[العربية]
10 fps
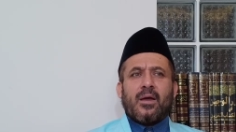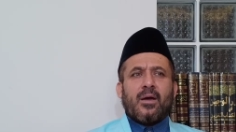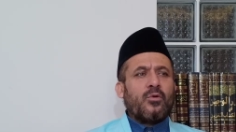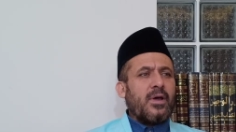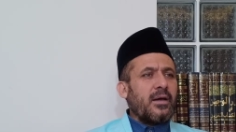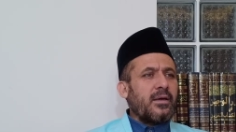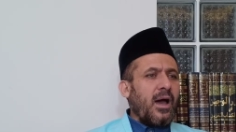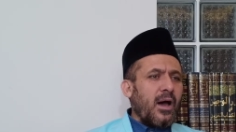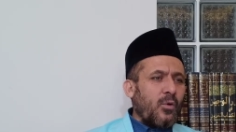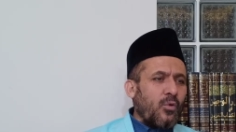هناك
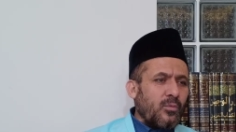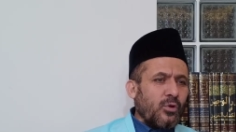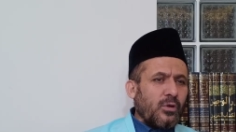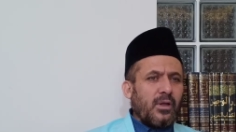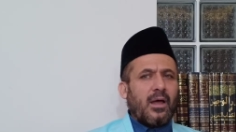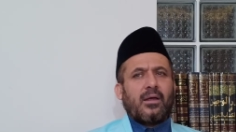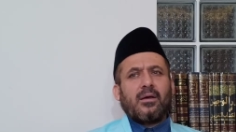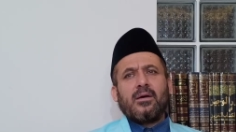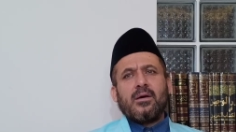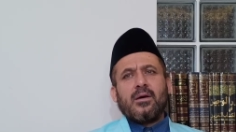حق مطلق
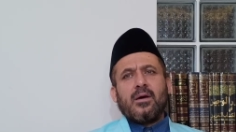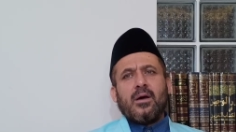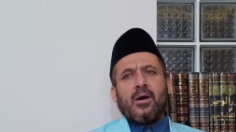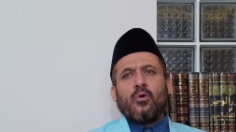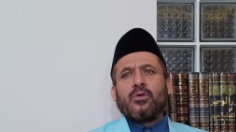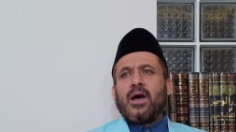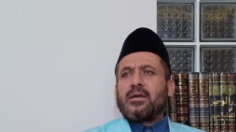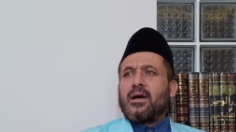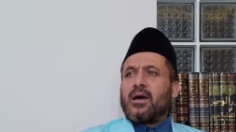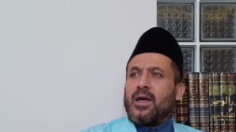
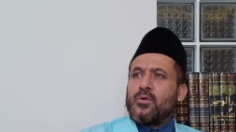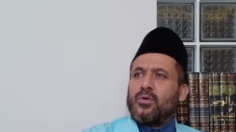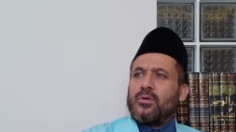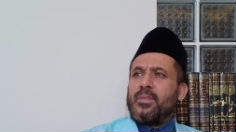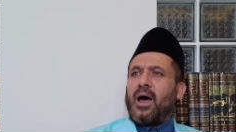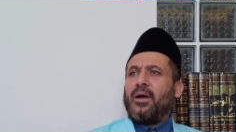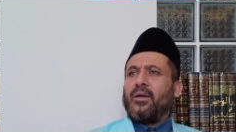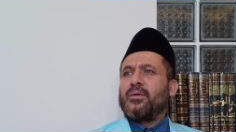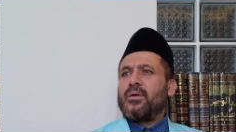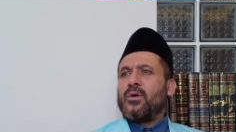هناك خير محض
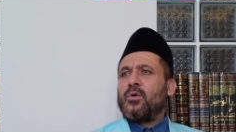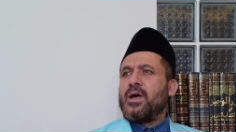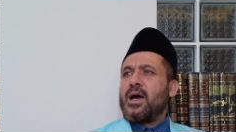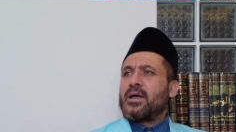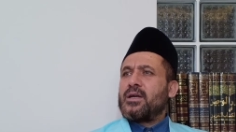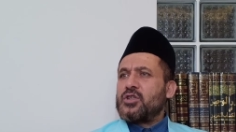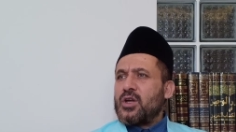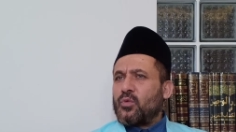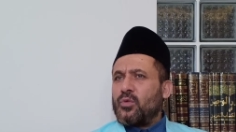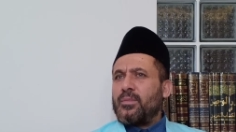هناك
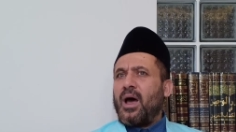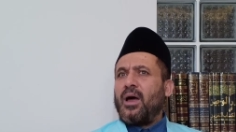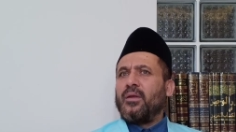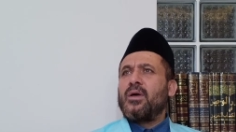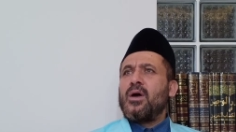شر محض